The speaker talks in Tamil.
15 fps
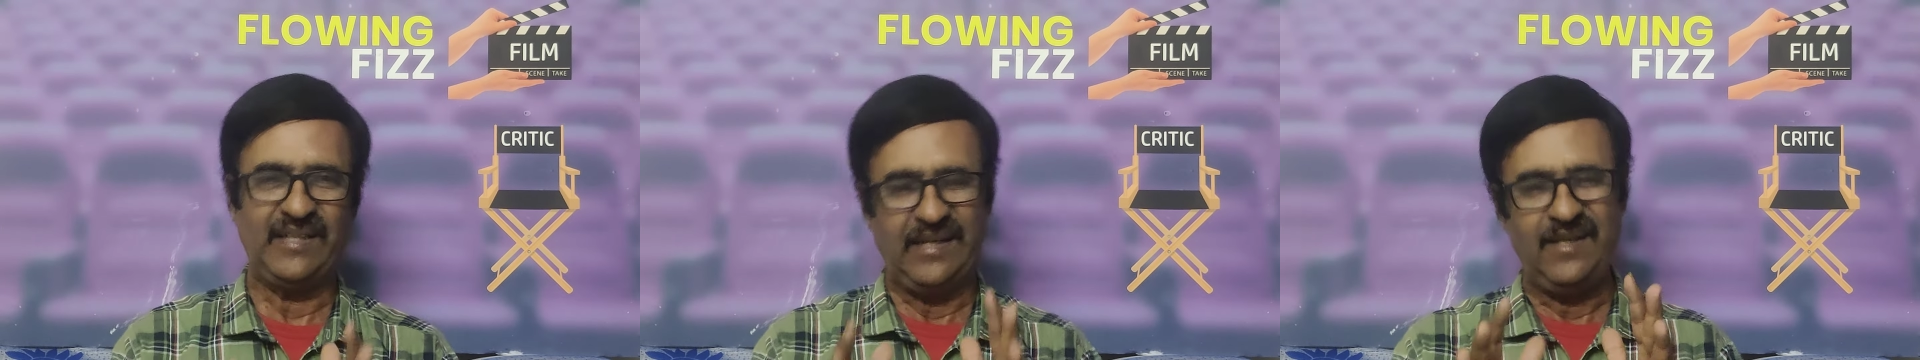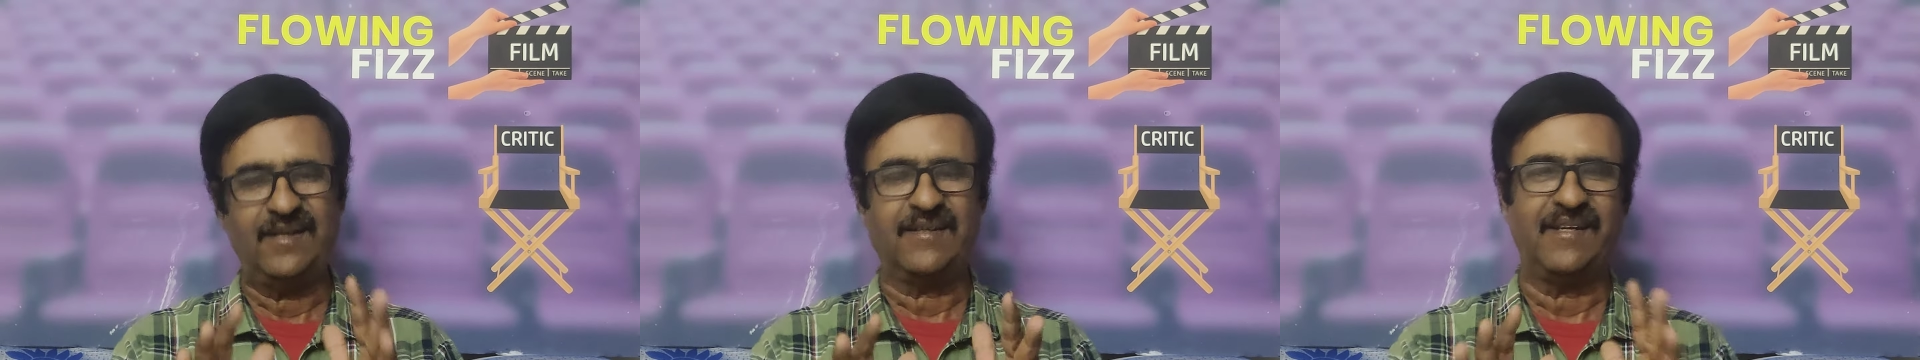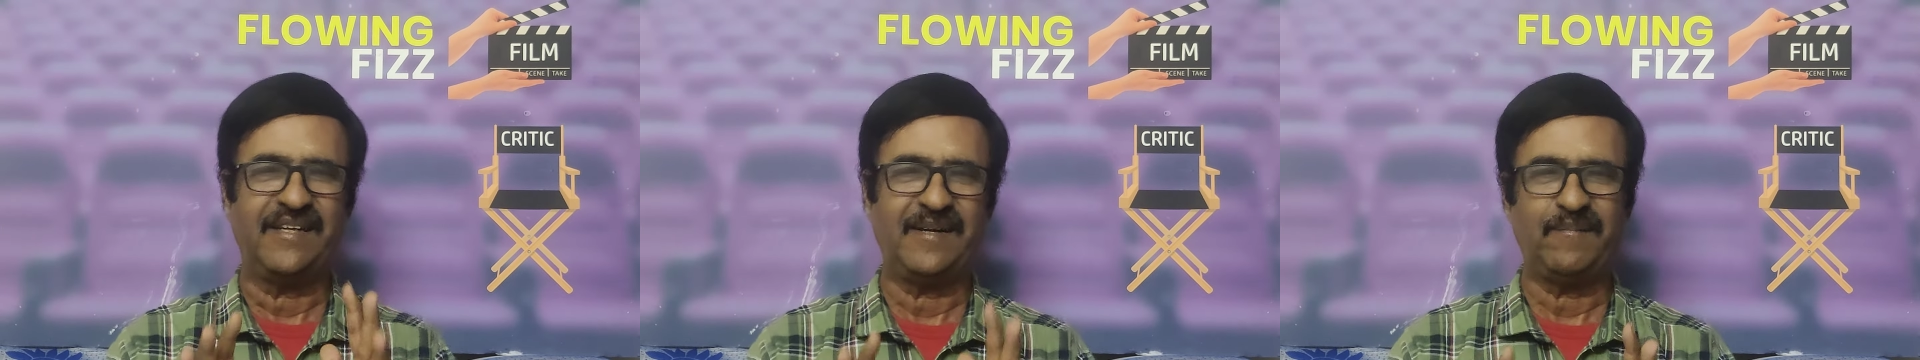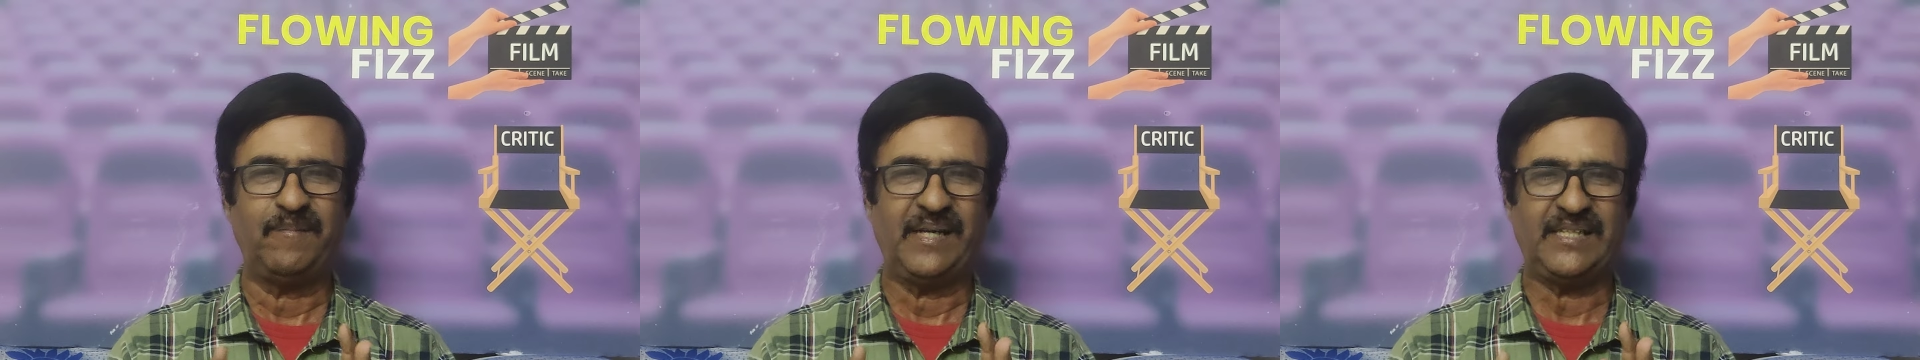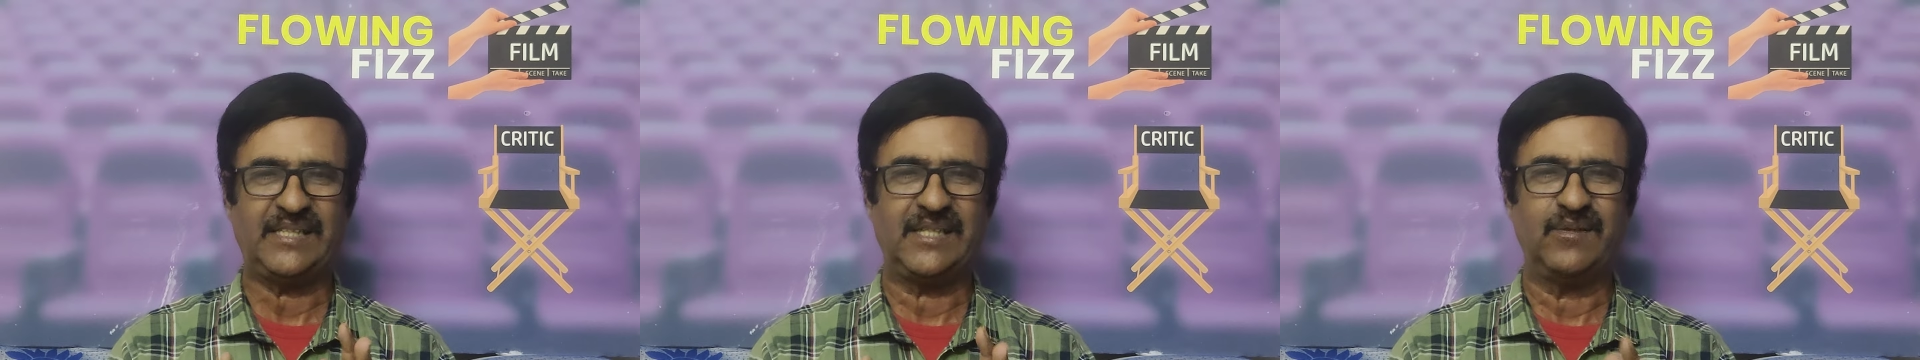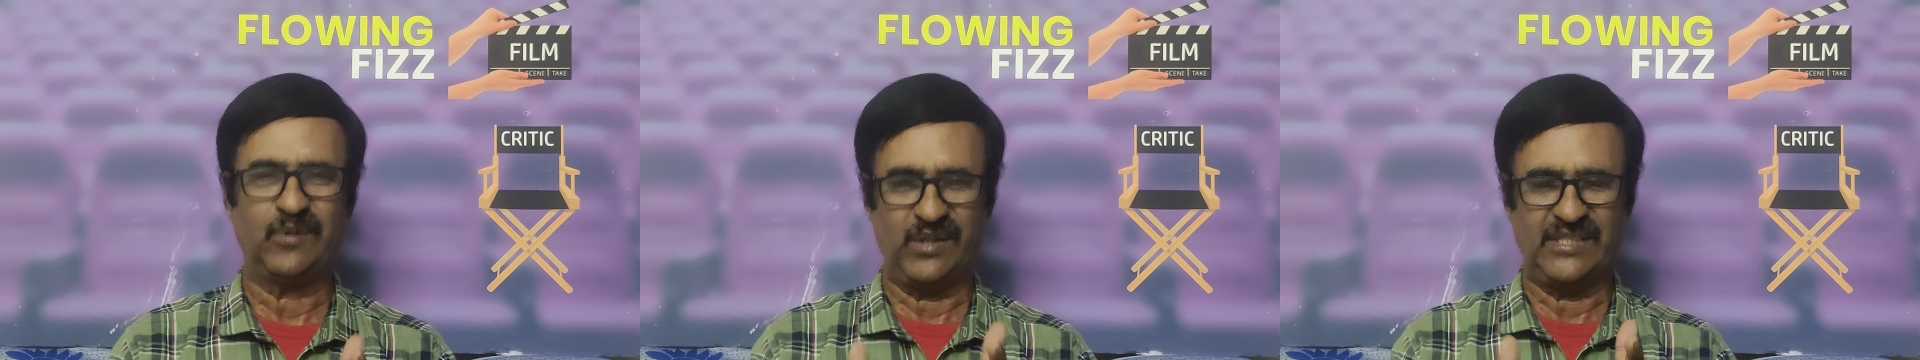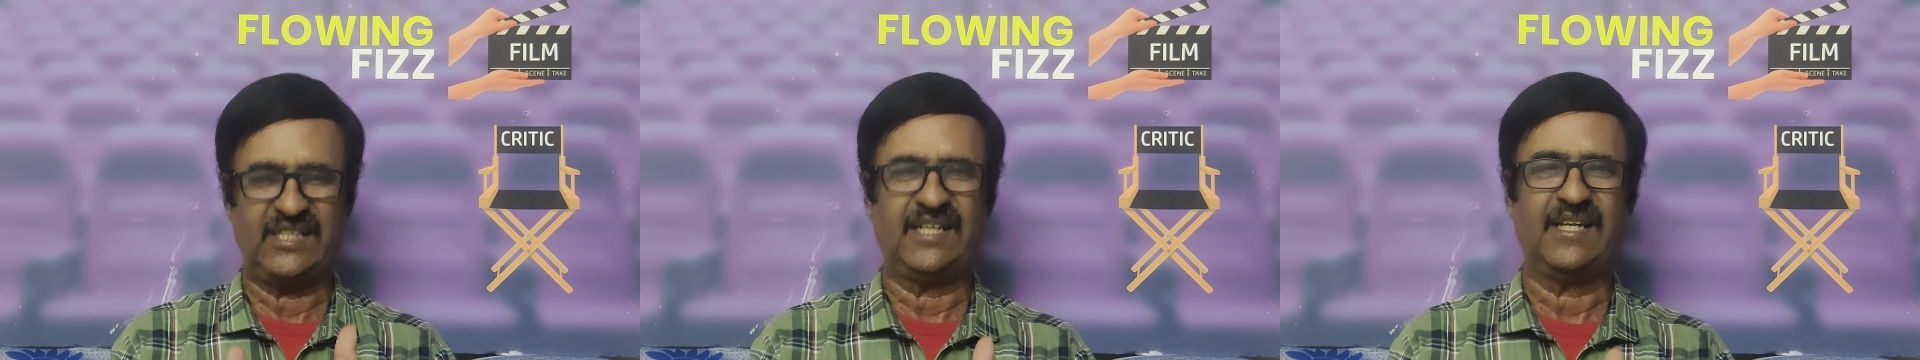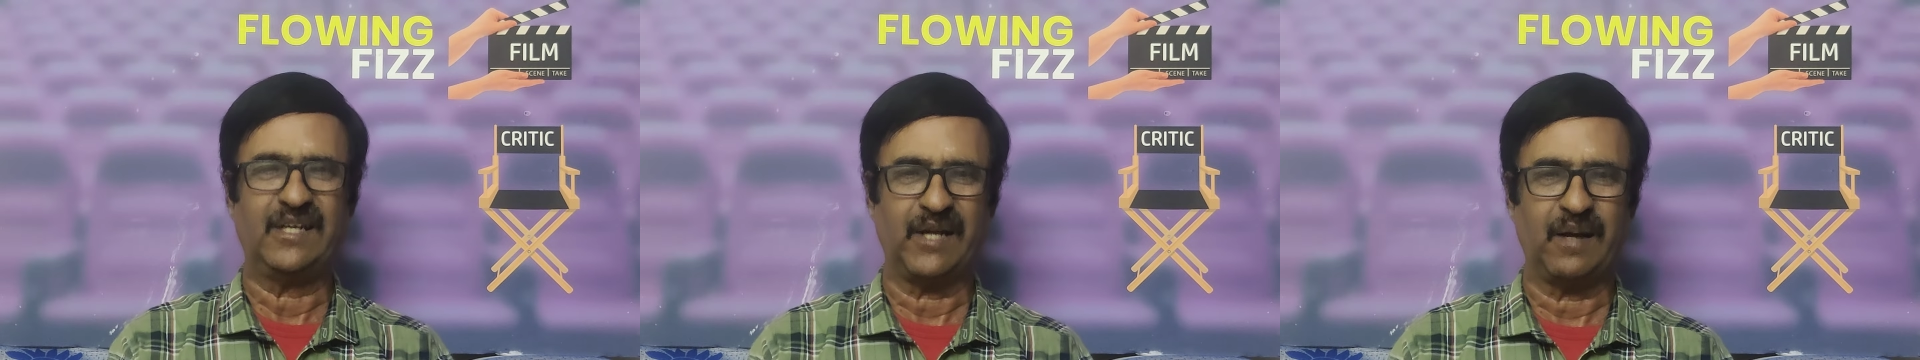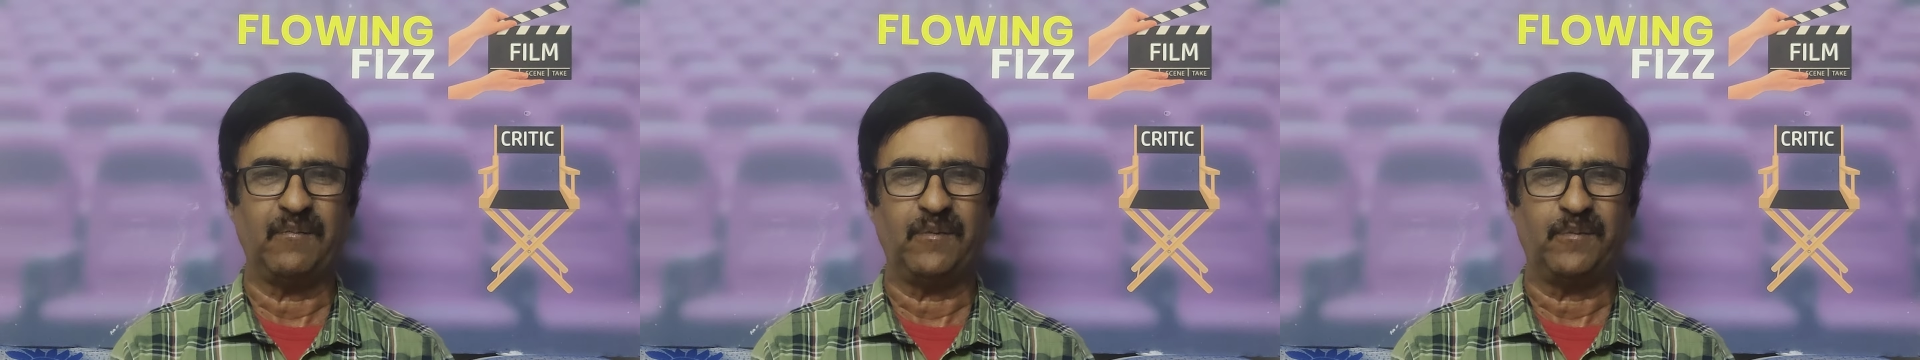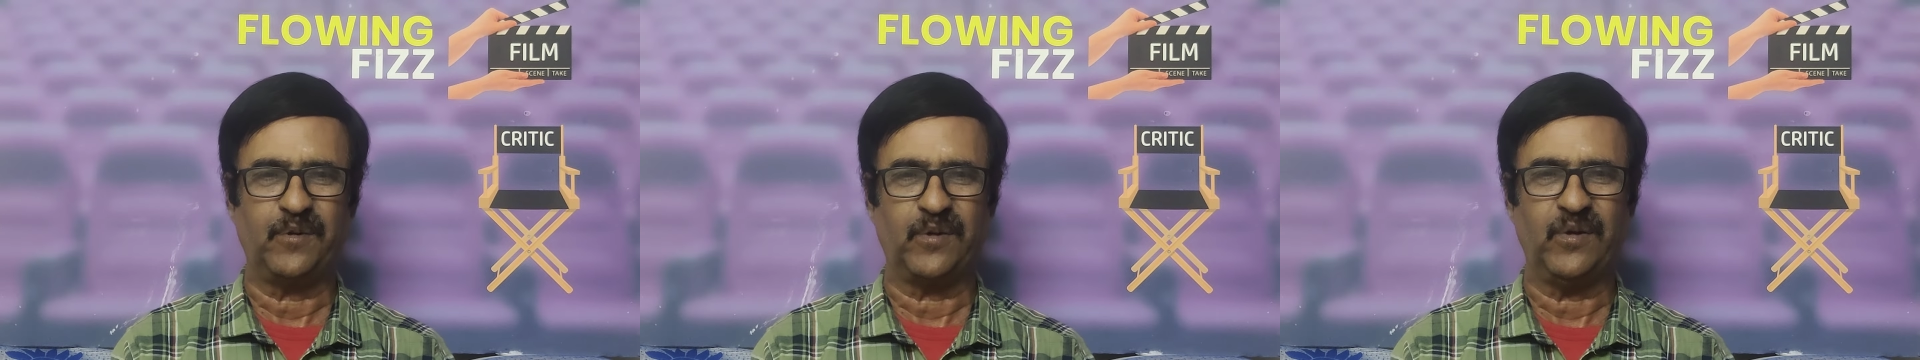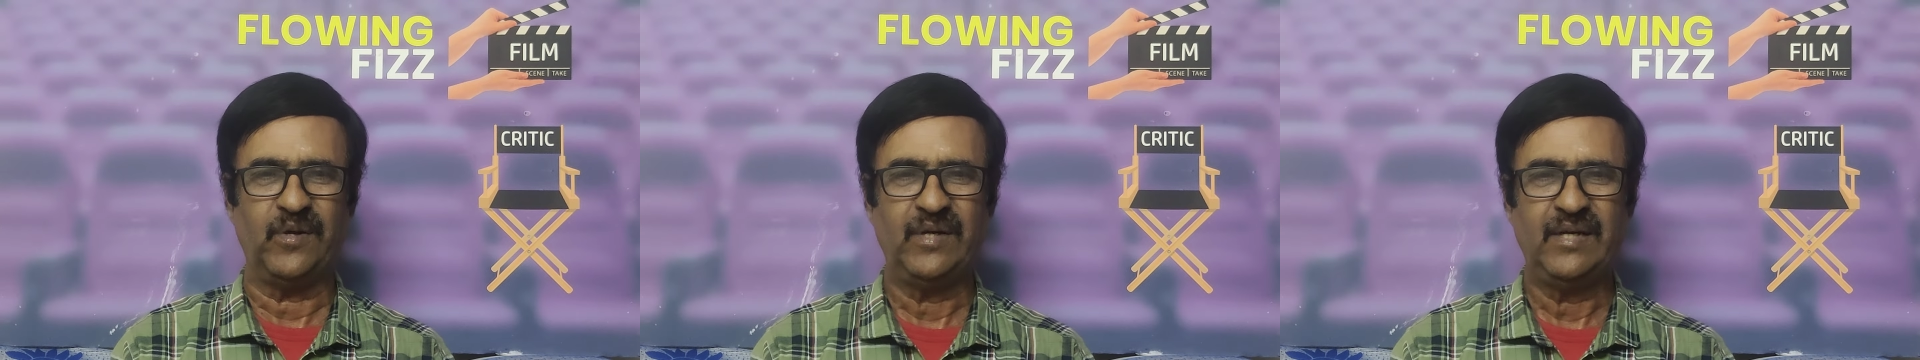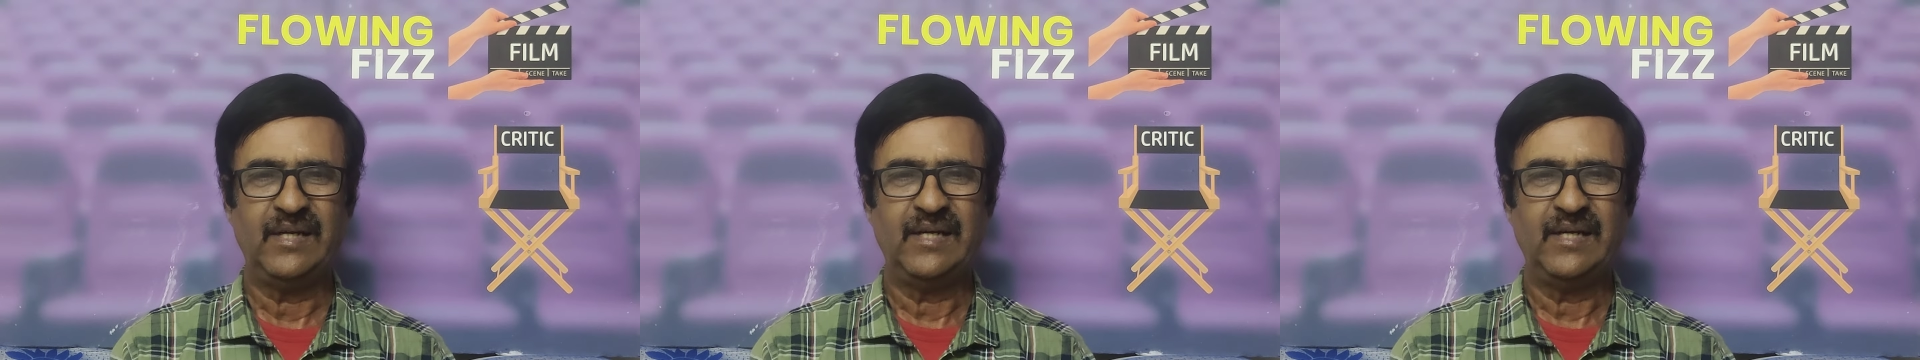இதுலேயும் கிரிக்கெட் மேட்ச் ஒரு சின்ன கிராமப்புறம்